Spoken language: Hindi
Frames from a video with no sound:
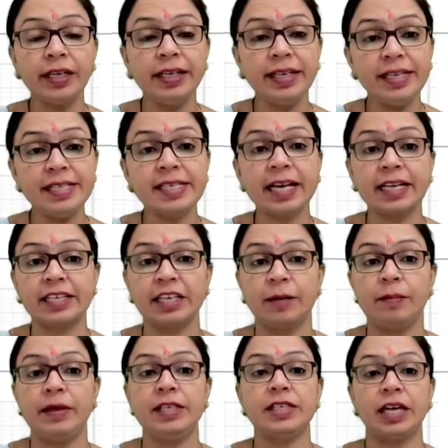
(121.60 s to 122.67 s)
डी सेक्शन
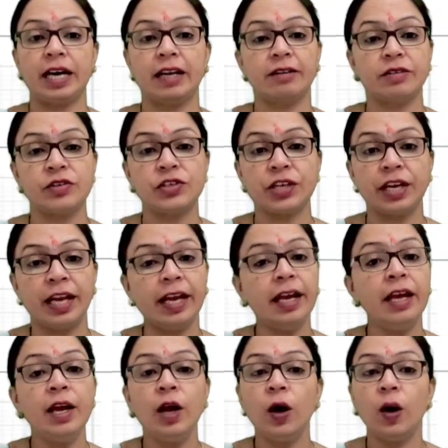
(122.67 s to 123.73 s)
में चार क्वेश्चन हैं
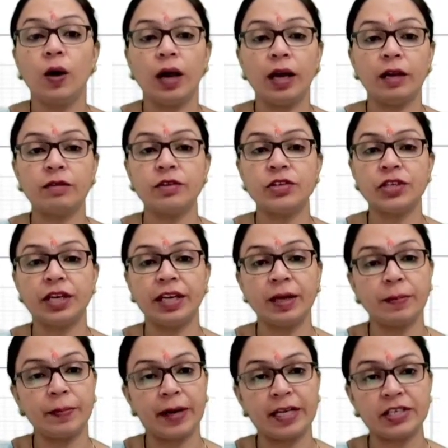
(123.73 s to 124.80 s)
और हर क्वेश्चन के
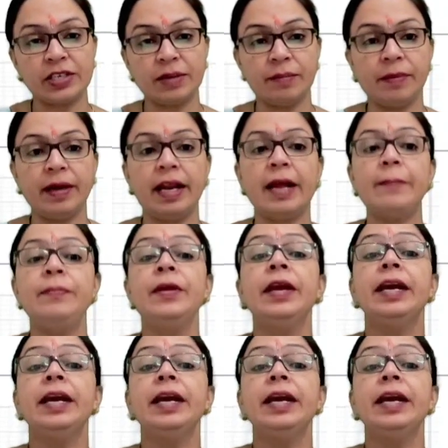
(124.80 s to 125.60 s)
पाँच नंबर हैं